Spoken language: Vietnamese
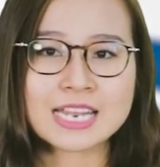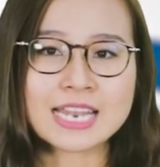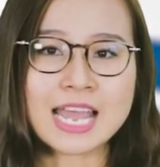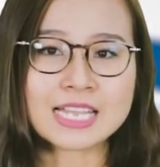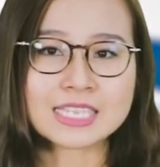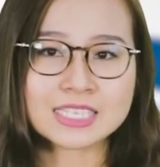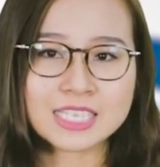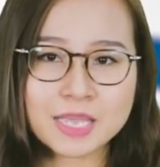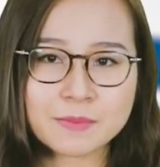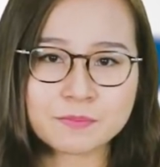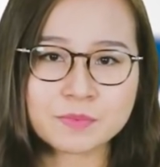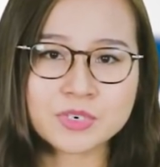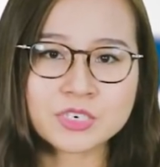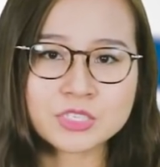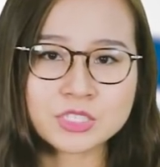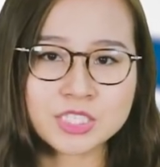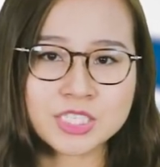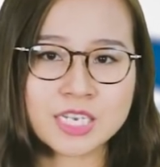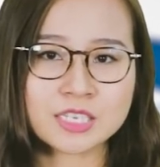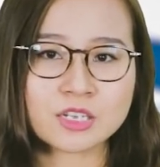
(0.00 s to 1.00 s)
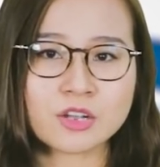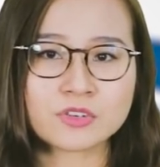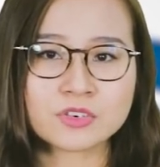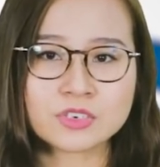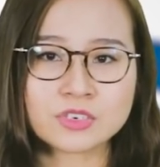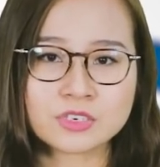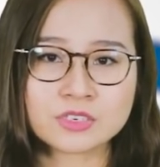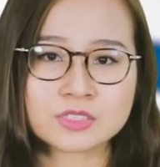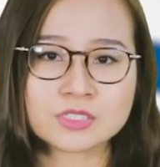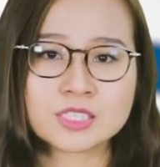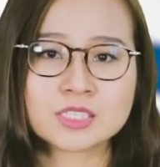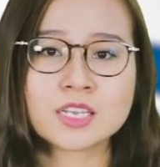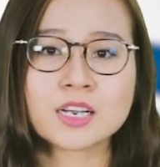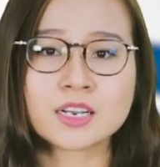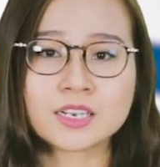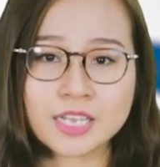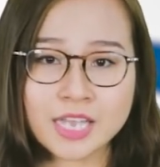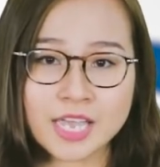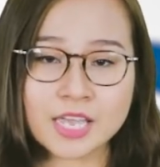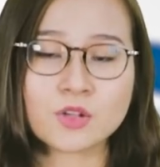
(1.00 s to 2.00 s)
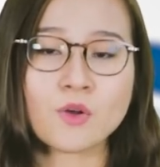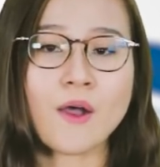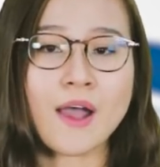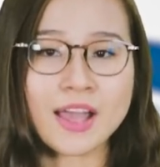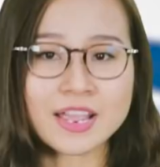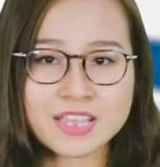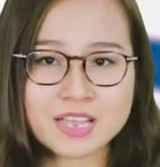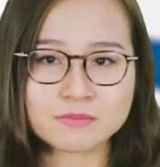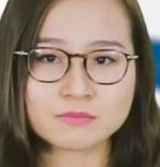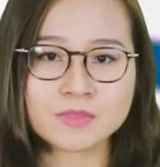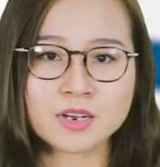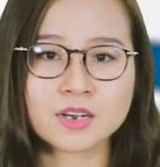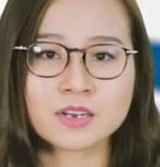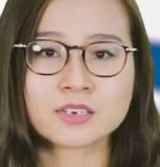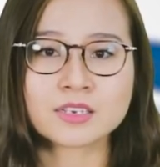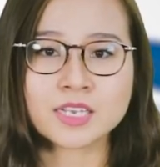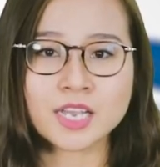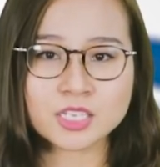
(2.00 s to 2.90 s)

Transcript: đã tiếp bước trên con đường thực hiện hóa giấc mơ